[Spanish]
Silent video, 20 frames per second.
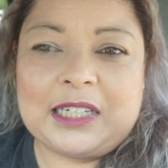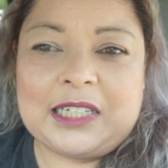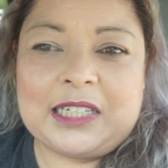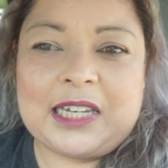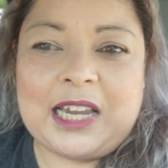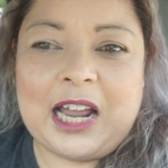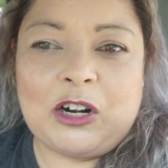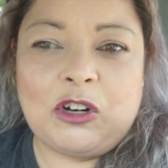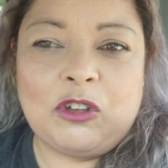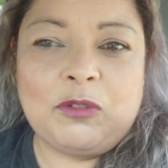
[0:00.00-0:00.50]

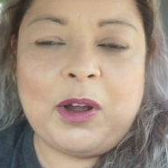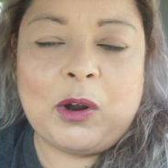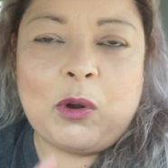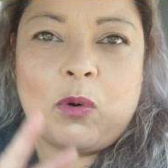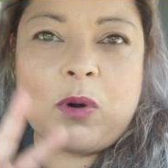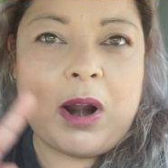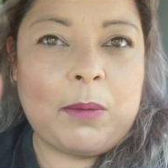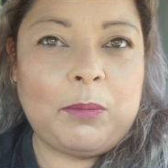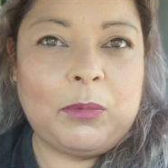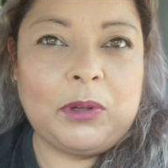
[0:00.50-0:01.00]
ya nos
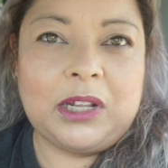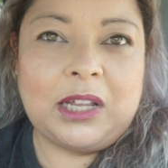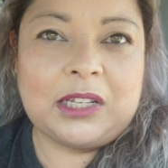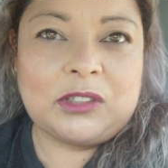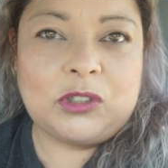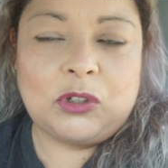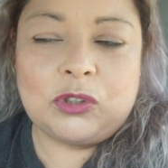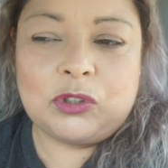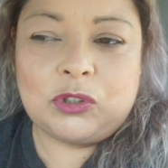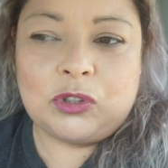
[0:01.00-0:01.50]
vacunamos las
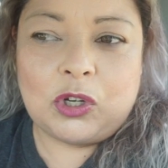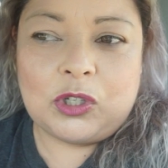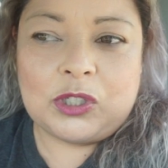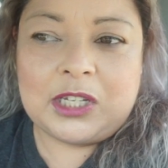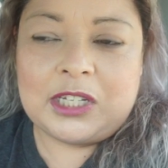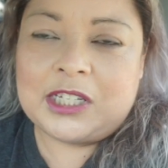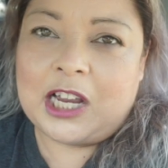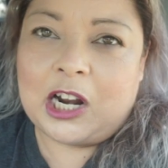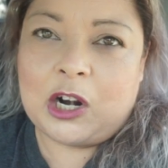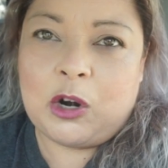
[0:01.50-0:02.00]
dos
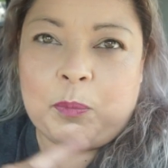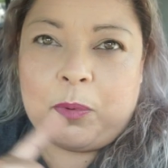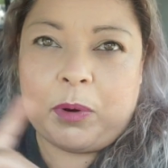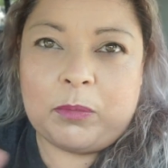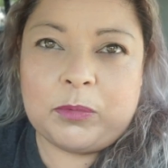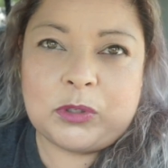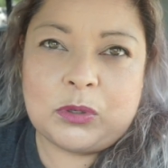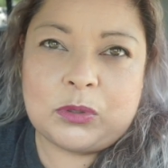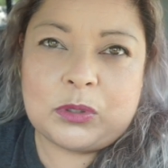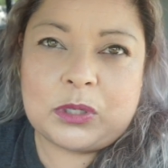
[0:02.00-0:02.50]
dosis, ya no
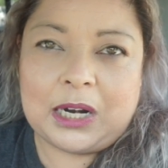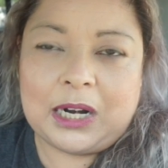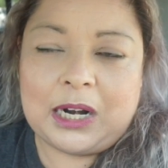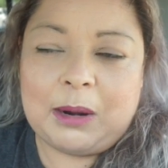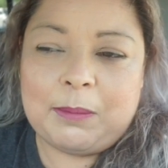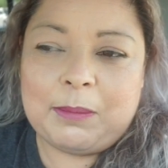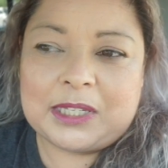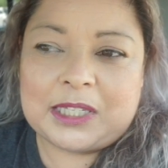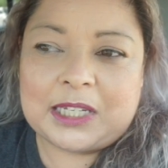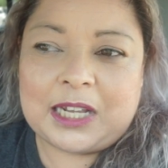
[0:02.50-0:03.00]
podemos usar
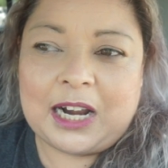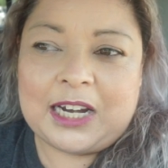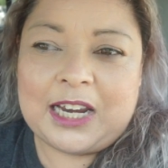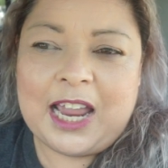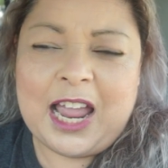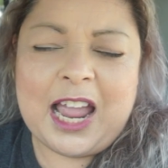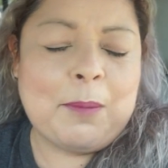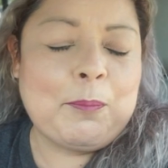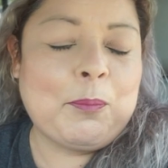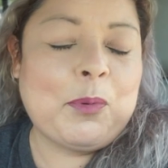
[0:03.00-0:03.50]
la
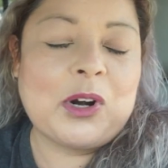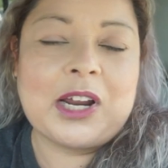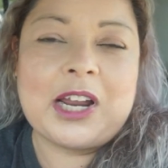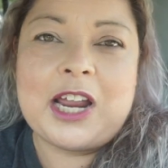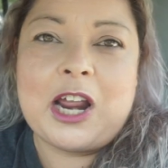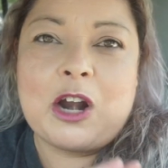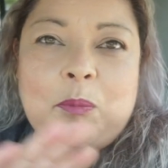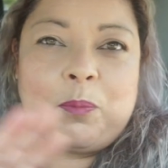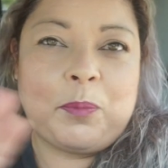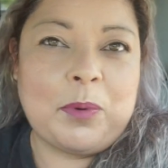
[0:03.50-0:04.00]
mascarilla porque
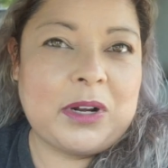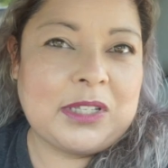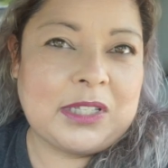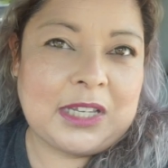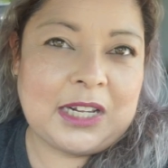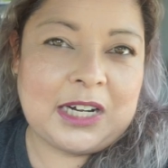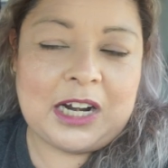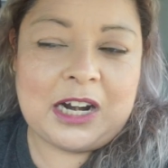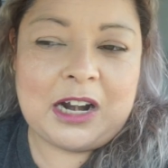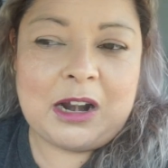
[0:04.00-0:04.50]
ya no puedes
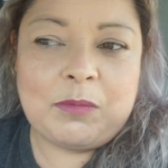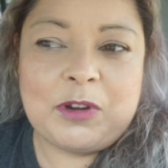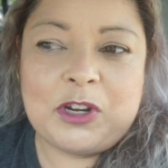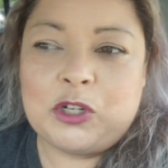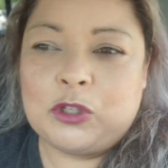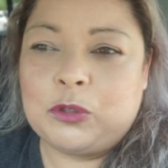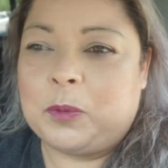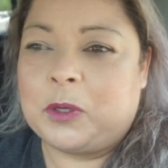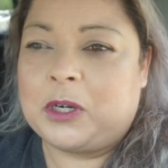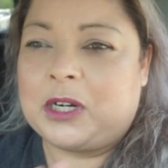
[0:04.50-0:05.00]
tener el
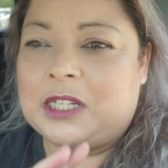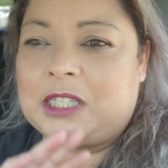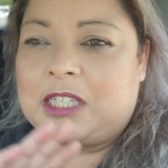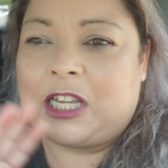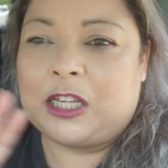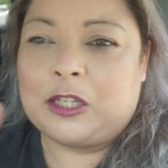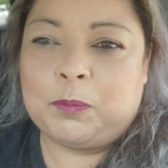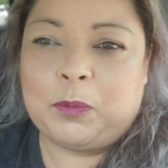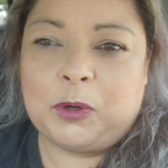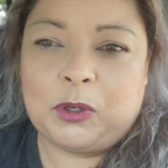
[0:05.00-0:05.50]
virus porque
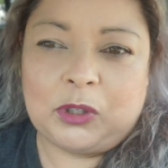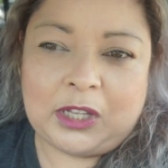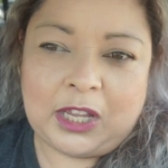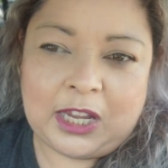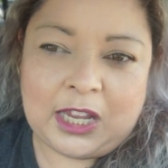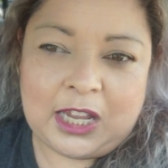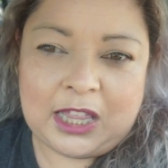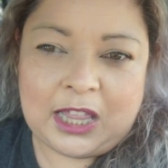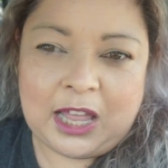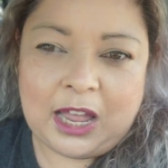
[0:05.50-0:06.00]
estás
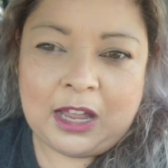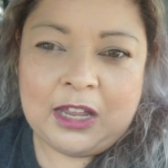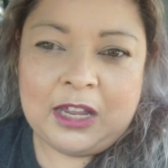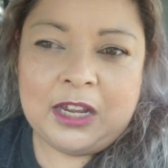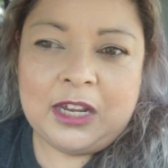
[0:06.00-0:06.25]
protegida.